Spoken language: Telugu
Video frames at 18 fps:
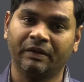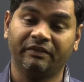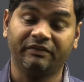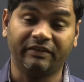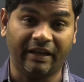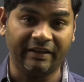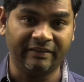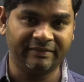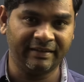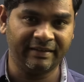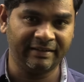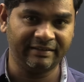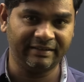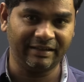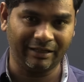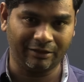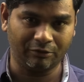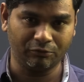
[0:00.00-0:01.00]
సైన్స్ అండ్
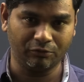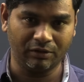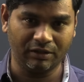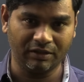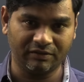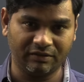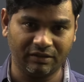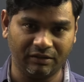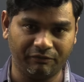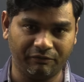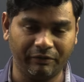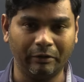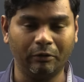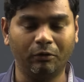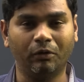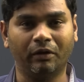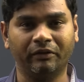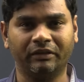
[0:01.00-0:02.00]
టెక్నాలజీ
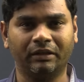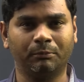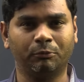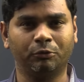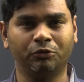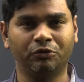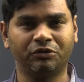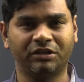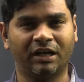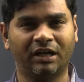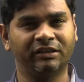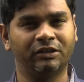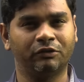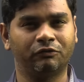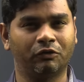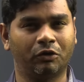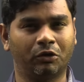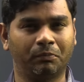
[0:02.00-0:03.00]
ఫీల్డ్లో అంతకుముందు
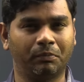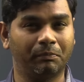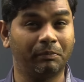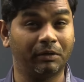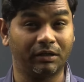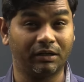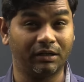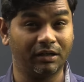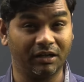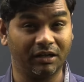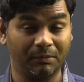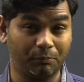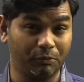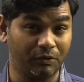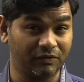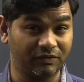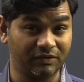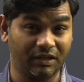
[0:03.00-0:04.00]
శాంతి స్వరూప్ భట్నాగర్
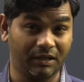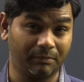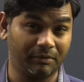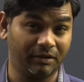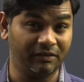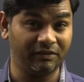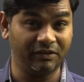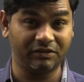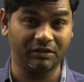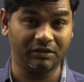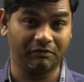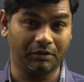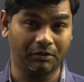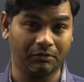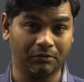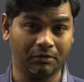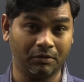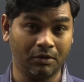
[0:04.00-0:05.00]
పురస్కారం అనేది
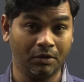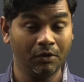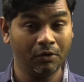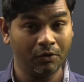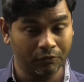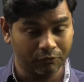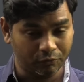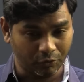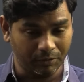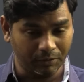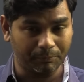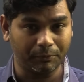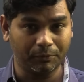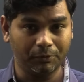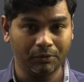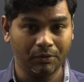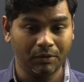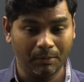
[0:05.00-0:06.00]
ఇచ్చేవారు సో
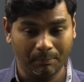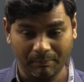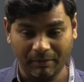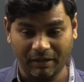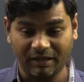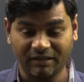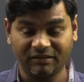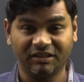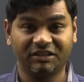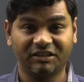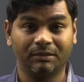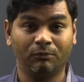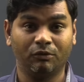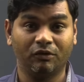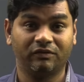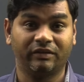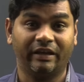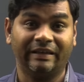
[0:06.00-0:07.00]
ఇప్పుడు
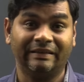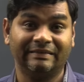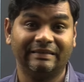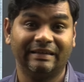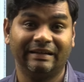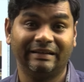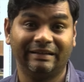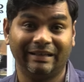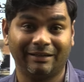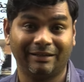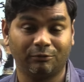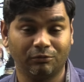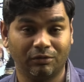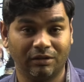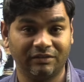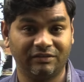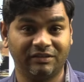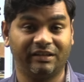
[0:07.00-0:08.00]
భారతదేశంలో సైన్స్ అండ్
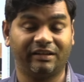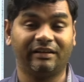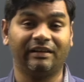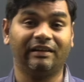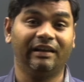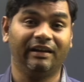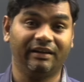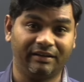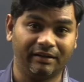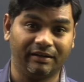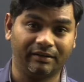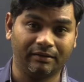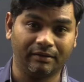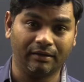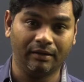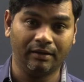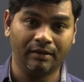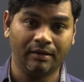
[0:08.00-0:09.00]
టెక్నాలజీ
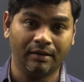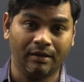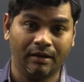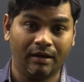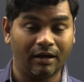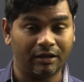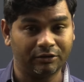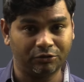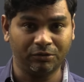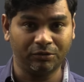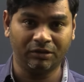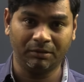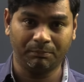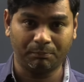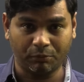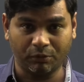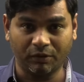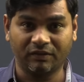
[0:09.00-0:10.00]
రిలేటెడ్గా అత్యున్నత
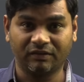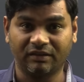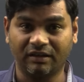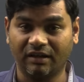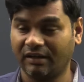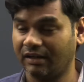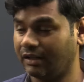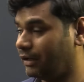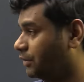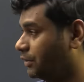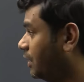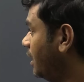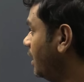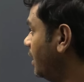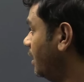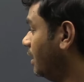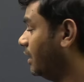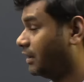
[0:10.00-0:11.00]

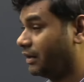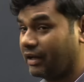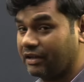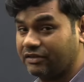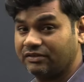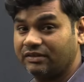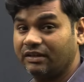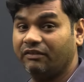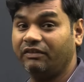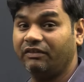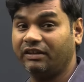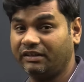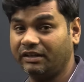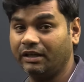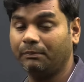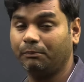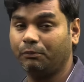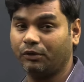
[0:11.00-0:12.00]
పురస్కారాలుగా రాష్ట్రీయ
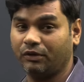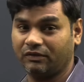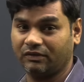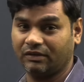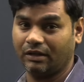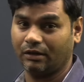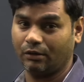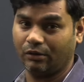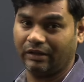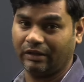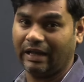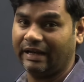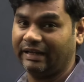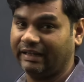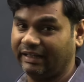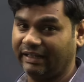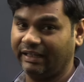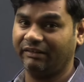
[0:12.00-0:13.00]
విజ్ఞాన్ పురస్కారాలు
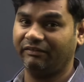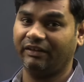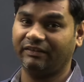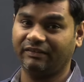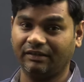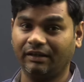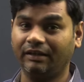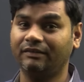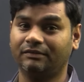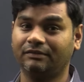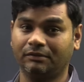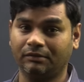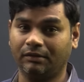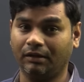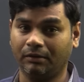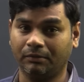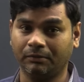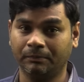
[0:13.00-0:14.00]
కేటగిరీ వైజ్గా
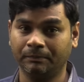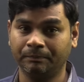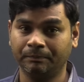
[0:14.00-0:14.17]
ఇస్తున్నారు